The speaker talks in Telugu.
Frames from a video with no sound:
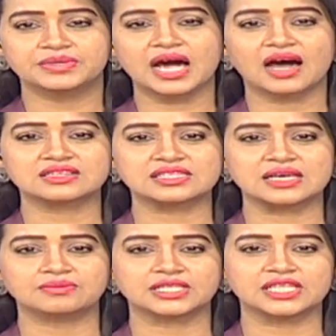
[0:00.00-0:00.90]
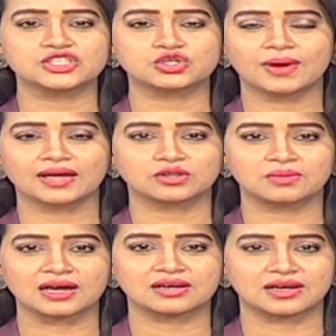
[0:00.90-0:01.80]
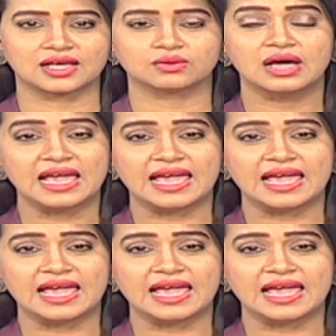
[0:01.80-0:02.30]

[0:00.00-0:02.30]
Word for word: బీహార్ సీఎం నితీష్ కుమార్తో మాట్లాడారు